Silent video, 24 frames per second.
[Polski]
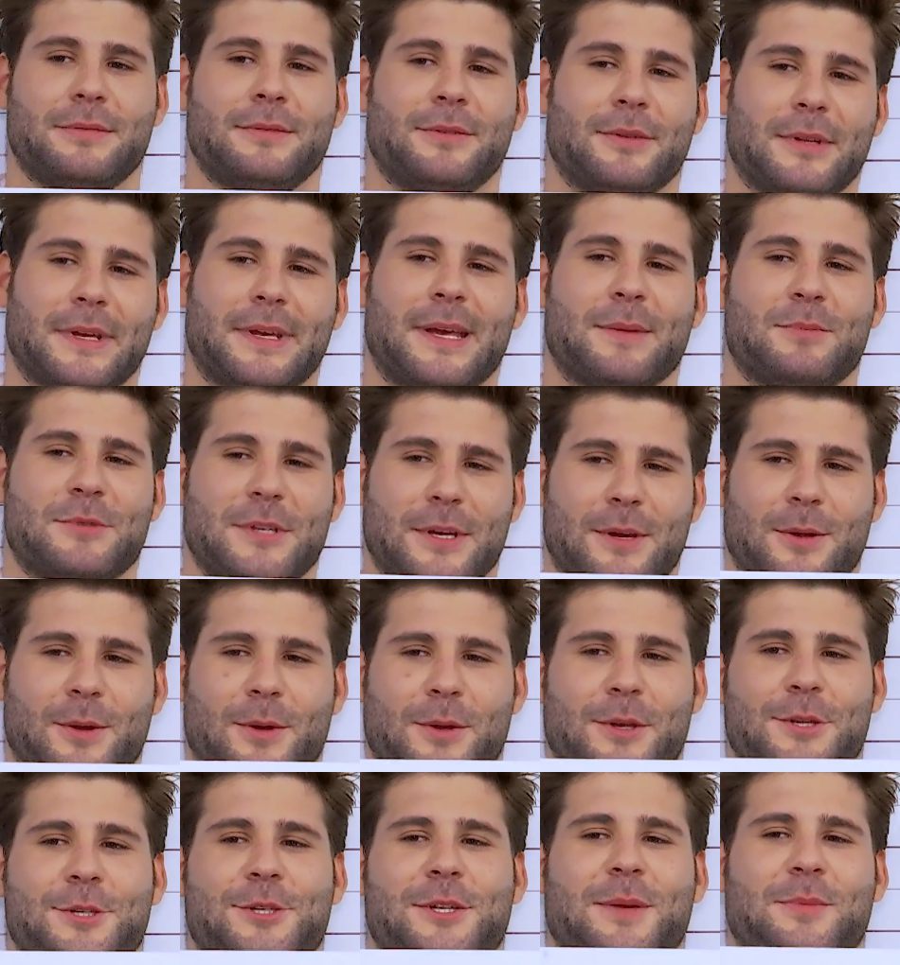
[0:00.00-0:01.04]
To takie
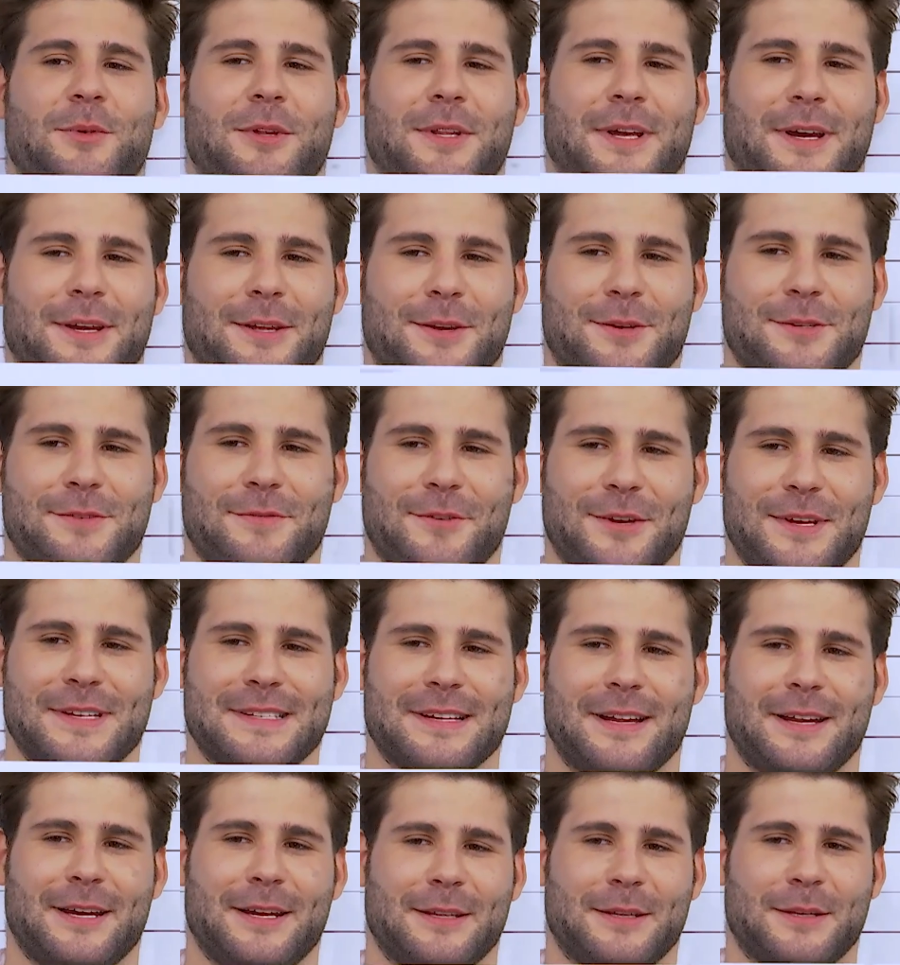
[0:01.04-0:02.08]
psychologiczne pytanie o swoje
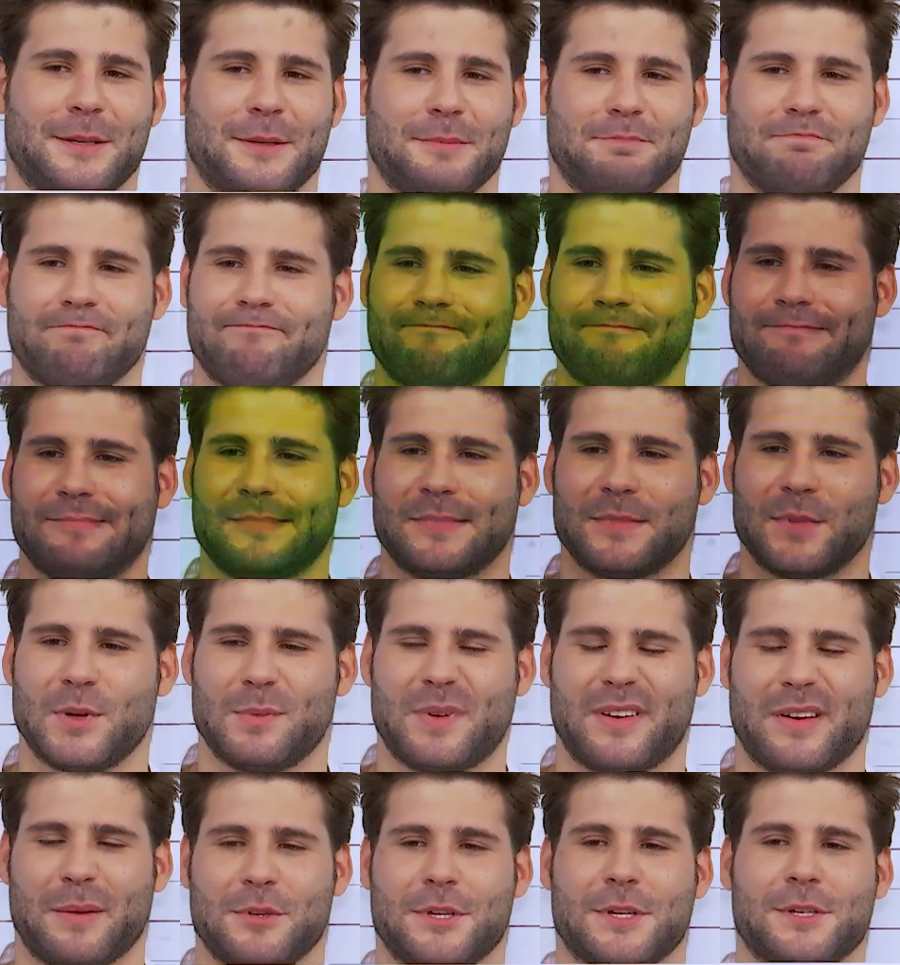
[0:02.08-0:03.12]
zalet.
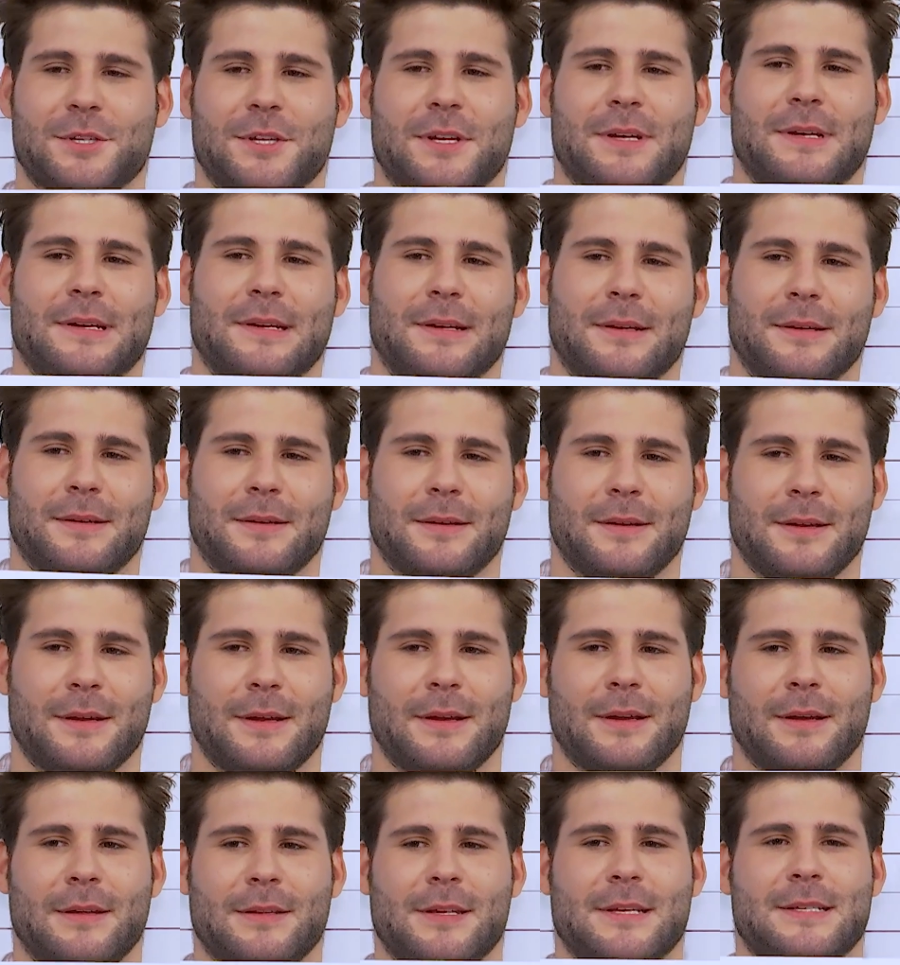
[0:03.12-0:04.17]
Obawiam się, że
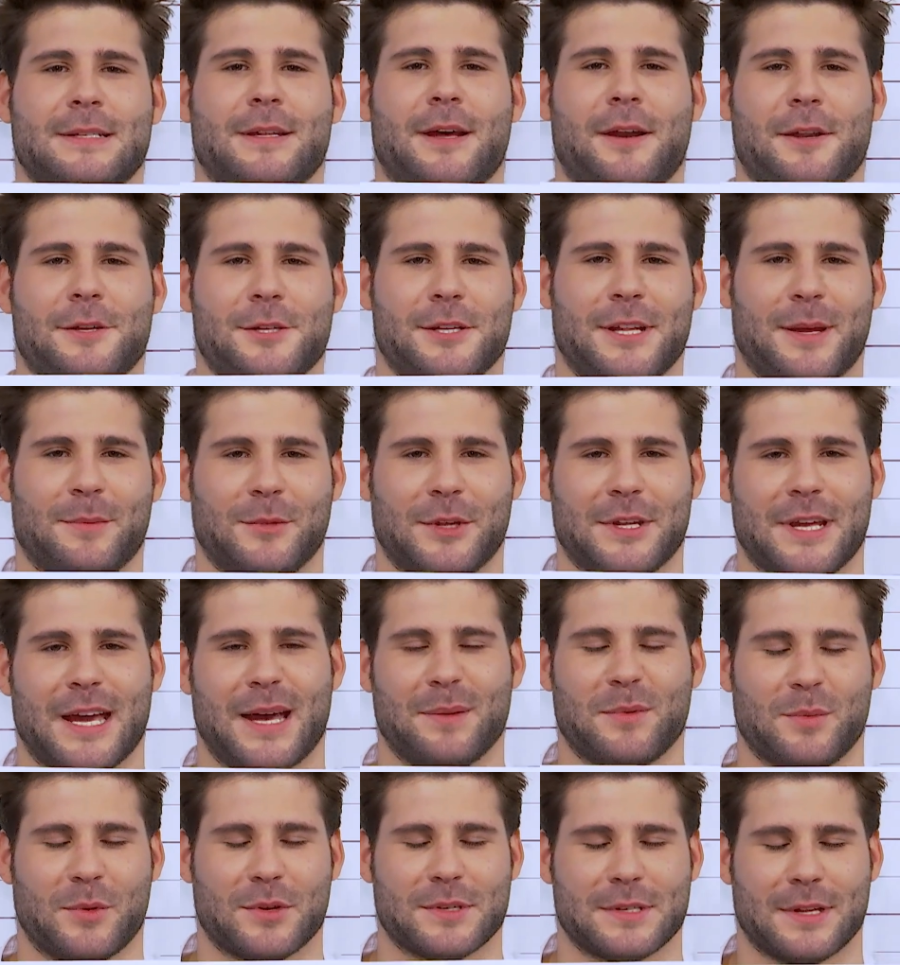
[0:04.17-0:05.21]
nie starczy nam
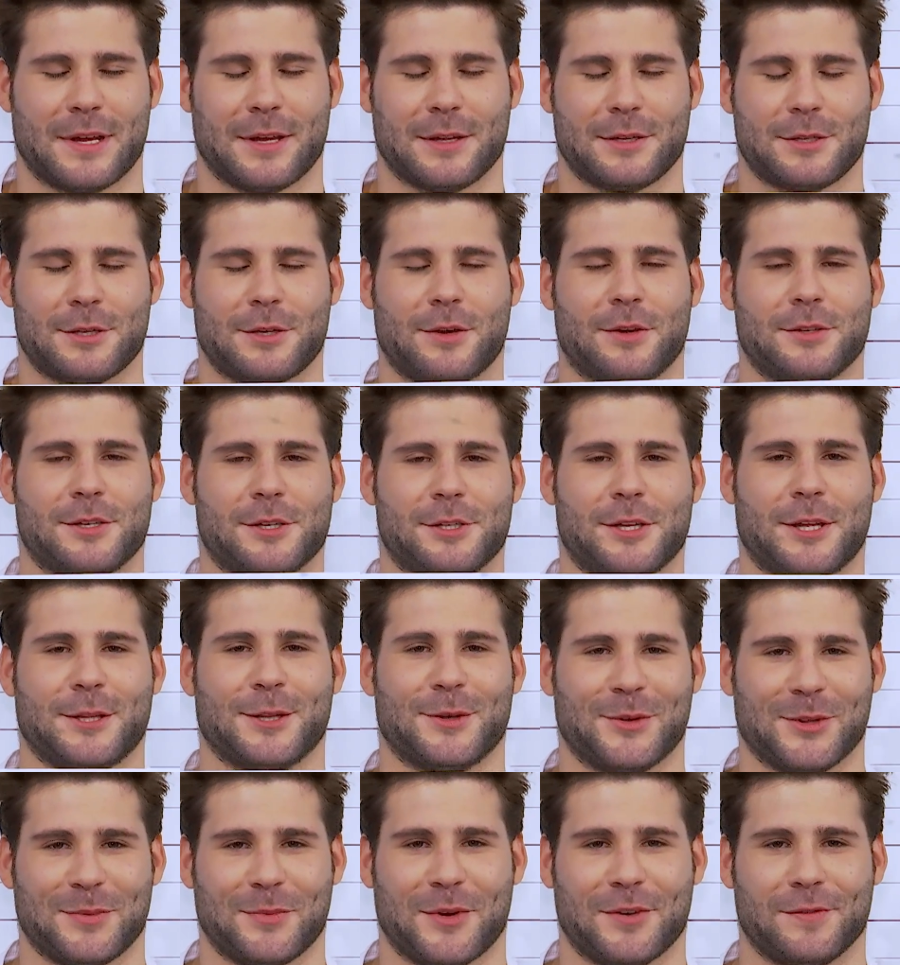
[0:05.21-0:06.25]
dnia, by poznać chociaż
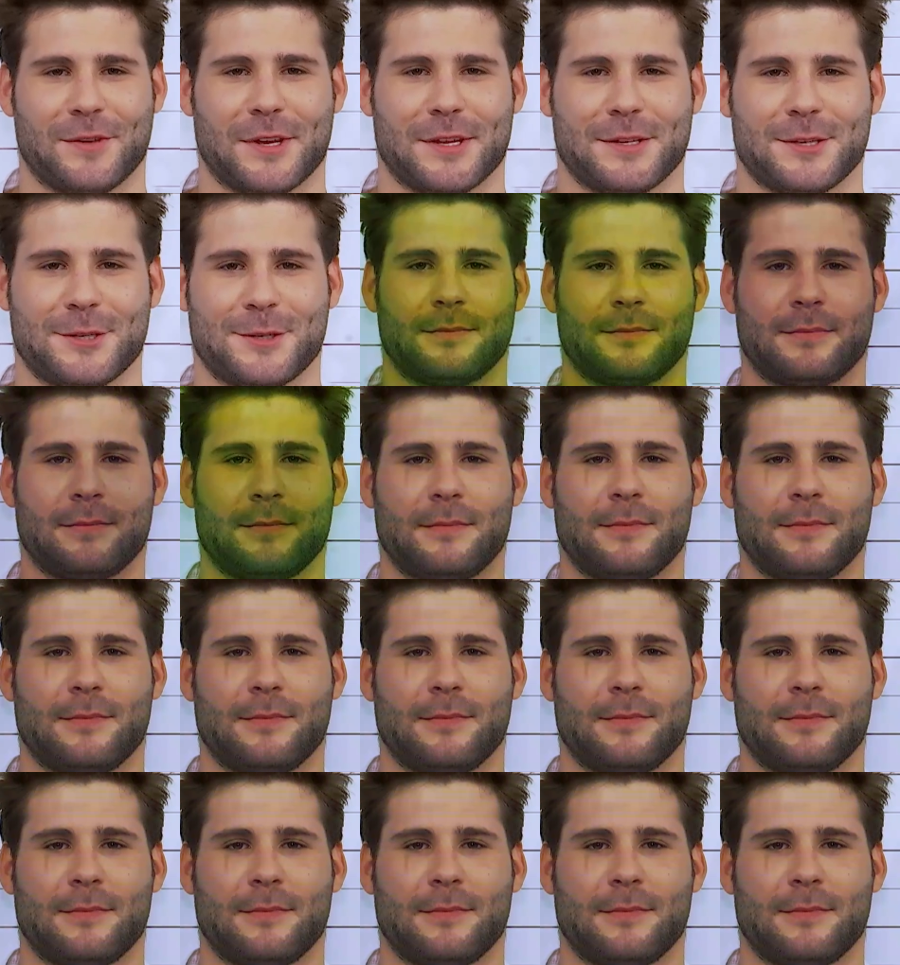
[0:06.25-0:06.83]
jedną odpowiedź.